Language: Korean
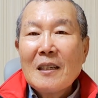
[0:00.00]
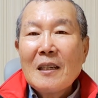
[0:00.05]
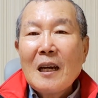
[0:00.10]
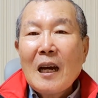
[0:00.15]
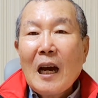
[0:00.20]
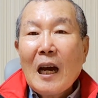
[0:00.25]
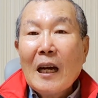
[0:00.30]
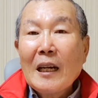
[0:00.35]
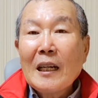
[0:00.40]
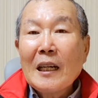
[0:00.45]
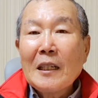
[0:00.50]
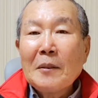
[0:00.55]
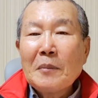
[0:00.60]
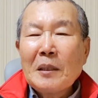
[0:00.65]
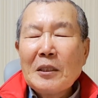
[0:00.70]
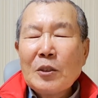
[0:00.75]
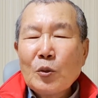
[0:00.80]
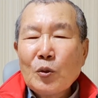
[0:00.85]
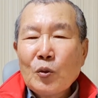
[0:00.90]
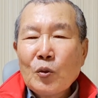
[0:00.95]

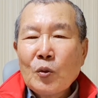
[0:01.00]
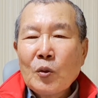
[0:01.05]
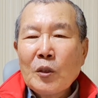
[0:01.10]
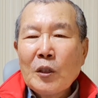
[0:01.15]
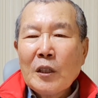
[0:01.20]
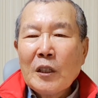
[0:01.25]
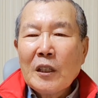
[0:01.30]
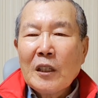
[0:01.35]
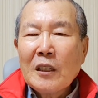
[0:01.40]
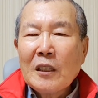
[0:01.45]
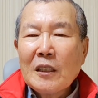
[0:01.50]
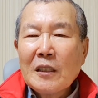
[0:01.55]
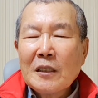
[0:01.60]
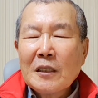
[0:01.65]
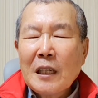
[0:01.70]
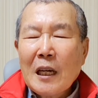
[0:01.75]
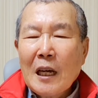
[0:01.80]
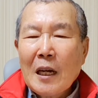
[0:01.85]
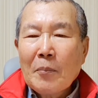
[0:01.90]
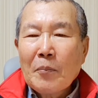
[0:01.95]
하나님의 수를 읽는
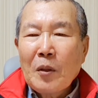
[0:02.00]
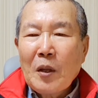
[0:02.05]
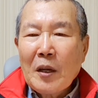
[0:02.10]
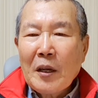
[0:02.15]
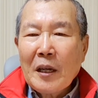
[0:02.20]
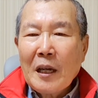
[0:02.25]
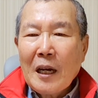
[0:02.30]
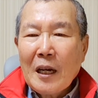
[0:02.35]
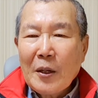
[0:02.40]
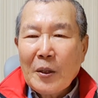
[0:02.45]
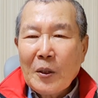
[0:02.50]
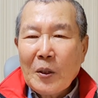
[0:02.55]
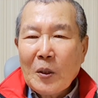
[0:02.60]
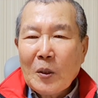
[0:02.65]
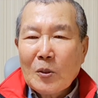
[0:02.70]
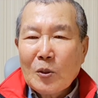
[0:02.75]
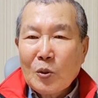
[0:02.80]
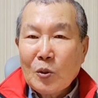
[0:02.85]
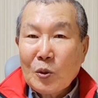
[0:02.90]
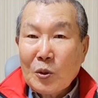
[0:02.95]
사람 되게
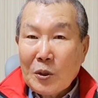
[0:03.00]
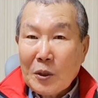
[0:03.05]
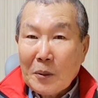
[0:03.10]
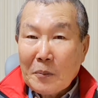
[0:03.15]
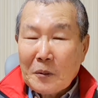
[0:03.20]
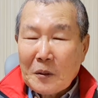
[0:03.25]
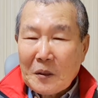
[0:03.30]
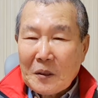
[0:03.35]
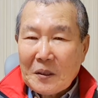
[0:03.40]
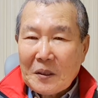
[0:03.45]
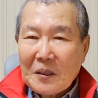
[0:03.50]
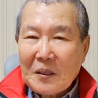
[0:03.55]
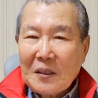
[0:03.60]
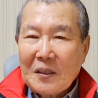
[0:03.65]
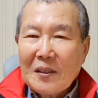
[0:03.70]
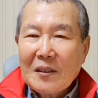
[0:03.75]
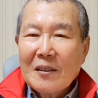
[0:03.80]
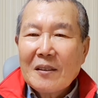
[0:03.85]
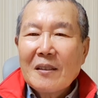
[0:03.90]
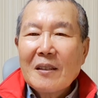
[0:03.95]
하여 주시옵소서.
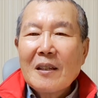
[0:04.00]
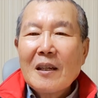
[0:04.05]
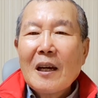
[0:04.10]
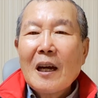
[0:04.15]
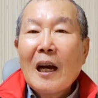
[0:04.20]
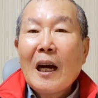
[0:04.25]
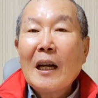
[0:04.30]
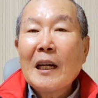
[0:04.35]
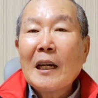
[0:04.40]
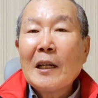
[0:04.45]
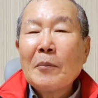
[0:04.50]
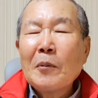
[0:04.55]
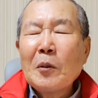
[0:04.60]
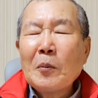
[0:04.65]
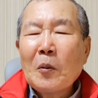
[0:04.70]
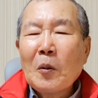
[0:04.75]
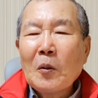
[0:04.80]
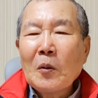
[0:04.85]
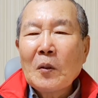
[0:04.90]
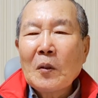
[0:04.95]

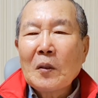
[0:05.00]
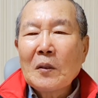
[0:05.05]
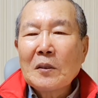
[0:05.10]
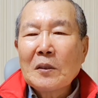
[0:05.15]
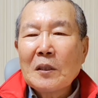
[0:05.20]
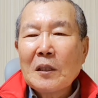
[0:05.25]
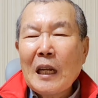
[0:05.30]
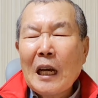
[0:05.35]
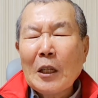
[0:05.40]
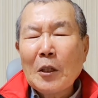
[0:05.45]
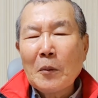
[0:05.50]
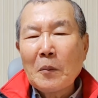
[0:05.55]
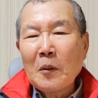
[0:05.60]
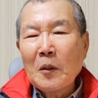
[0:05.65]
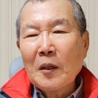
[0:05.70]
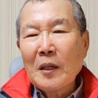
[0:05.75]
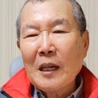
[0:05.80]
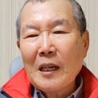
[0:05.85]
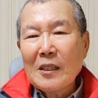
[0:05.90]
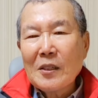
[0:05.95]
하나님이 보는 것을 나도
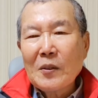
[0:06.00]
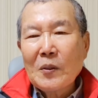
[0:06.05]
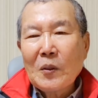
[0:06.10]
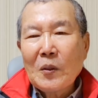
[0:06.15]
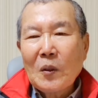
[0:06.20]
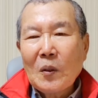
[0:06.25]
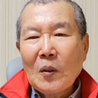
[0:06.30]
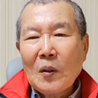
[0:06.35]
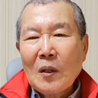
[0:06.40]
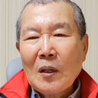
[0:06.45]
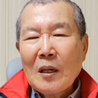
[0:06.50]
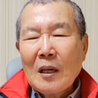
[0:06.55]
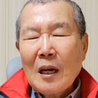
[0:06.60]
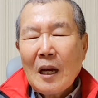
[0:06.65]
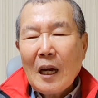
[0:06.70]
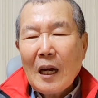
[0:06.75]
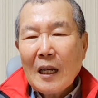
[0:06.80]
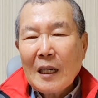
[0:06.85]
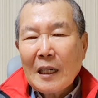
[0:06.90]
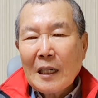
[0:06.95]
보게 하시고
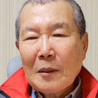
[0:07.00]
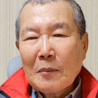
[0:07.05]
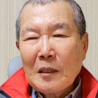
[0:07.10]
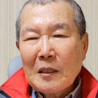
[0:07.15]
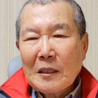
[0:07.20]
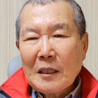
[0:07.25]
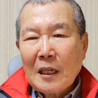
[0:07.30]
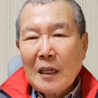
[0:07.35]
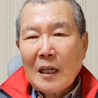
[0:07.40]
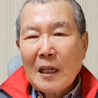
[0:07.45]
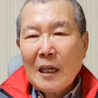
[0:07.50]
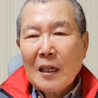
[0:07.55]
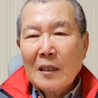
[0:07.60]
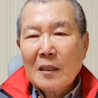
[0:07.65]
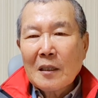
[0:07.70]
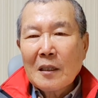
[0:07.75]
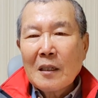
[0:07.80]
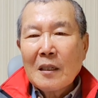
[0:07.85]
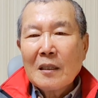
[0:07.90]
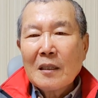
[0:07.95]
하나님의
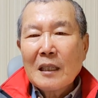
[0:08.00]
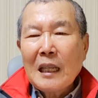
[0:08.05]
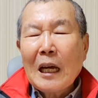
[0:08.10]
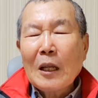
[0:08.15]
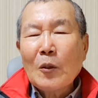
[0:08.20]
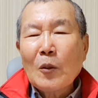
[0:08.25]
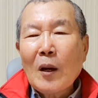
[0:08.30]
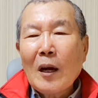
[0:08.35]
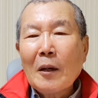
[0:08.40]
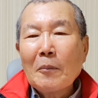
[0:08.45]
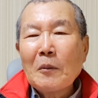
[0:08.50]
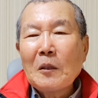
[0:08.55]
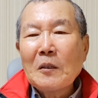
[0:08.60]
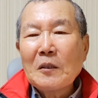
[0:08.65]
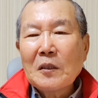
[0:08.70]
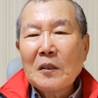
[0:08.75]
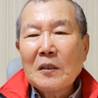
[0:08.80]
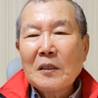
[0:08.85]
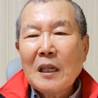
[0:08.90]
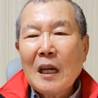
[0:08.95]
생각을 나도
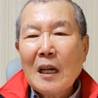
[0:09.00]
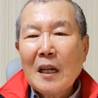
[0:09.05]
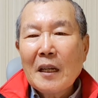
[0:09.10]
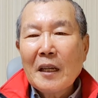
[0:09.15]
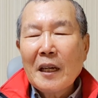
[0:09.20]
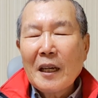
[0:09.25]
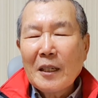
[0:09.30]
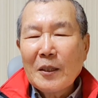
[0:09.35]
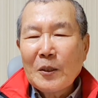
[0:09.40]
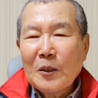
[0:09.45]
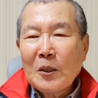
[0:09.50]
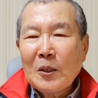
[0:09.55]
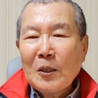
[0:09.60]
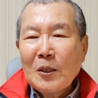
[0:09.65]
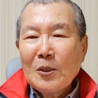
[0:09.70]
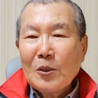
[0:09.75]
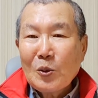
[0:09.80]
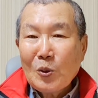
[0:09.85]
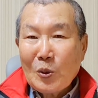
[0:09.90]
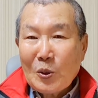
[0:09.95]
하면서 살게 하여
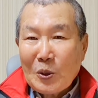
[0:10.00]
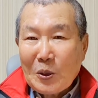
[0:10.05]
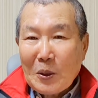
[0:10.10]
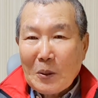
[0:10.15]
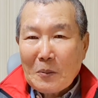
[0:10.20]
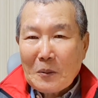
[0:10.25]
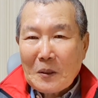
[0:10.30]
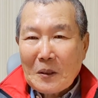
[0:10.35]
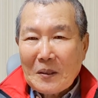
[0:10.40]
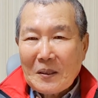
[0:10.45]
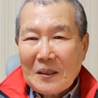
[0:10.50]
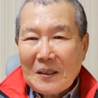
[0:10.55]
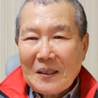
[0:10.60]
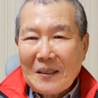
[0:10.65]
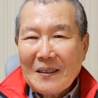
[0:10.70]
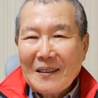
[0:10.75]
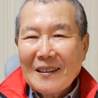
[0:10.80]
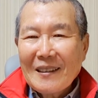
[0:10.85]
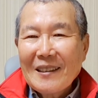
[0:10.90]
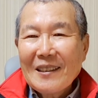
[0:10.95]

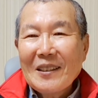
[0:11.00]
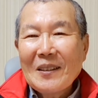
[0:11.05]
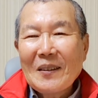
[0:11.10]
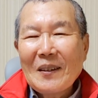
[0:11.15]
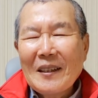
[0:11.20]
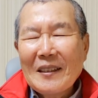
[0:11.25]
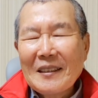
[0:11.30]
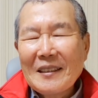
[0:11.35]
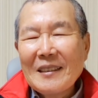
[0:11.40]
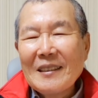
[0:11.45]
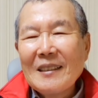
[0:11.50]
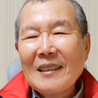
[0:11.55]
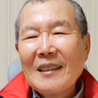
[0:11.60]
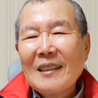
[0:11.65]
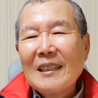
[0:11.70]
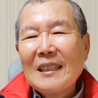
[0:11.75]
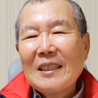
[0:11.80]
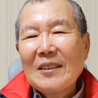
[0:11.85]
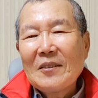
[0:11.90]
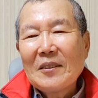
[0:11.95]
주시옵소서. 기도하는
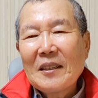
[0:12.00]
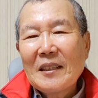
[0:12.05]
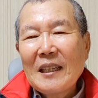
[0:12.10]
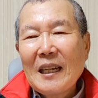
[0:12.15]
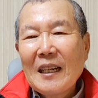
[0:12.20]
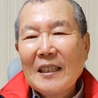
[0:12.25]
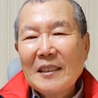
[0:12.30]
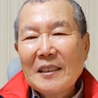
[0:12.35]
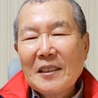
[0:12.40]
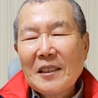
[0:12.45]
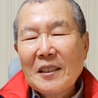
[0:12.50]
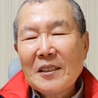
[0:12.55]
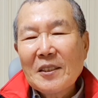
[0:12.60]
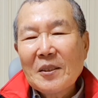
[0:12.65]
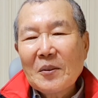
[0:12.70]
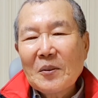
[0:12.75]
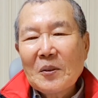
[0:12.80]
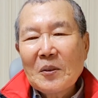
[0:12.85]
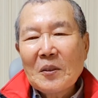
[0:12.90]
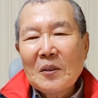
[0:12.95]
우리 날개새
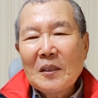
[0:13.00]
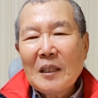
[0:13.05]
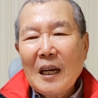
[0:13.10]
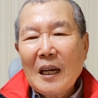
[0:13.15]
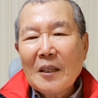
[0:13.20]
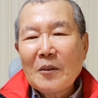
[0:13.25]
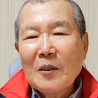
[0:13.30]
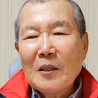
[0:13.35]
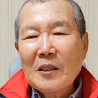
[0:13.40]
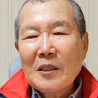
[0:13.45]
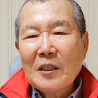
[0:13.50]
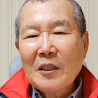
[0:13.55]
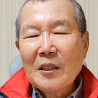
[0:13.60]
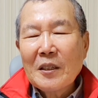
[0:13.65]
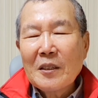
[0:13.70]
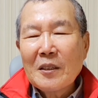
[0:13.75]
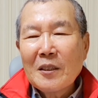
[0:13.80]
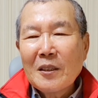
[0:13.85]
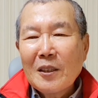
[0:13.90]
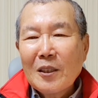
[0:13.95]
식구들 다
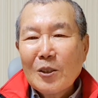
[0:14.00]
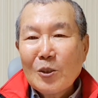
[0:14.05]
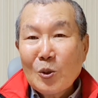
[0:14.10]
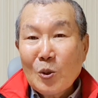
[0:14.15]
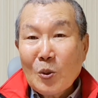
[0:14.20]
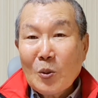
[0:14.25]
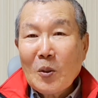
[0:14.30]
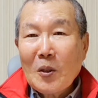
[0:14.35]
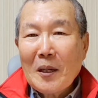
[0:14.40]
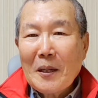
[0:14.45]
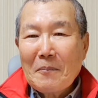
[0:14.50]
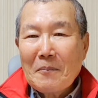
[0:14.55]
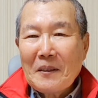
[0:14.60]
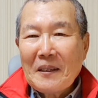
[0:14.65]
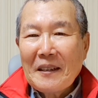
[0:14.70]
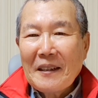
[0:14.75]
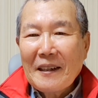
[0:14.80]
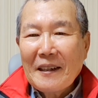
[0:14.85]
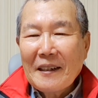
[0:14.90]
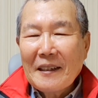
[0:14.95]
되시기를
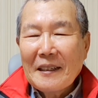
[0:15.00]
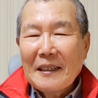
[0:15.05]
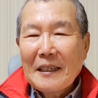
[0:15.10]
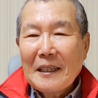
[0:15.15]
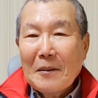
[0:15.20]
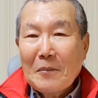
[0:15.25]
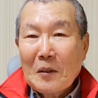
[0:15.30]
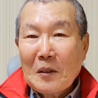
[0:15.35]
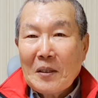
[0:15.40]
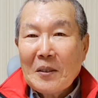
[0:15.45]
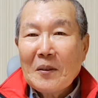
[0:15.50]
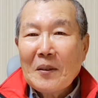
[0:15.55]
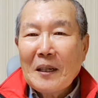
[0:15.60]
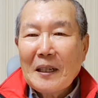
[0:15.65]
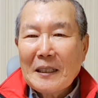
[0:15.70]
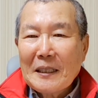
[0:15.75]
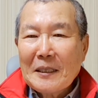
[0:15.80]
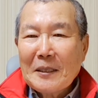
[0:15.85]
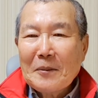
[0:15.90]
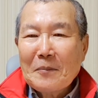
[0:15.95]
축원합니다. 한번
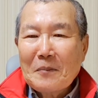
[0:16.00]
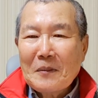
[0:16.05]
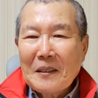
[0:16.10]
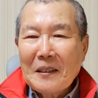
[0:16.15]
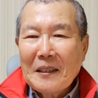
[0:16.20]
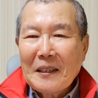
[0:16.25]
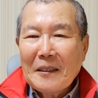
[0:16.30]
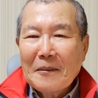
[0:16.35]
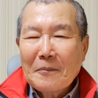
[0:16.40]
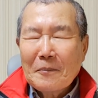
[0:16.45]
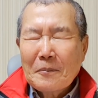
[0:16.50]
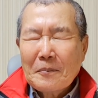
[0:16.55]
기도하겠습니다.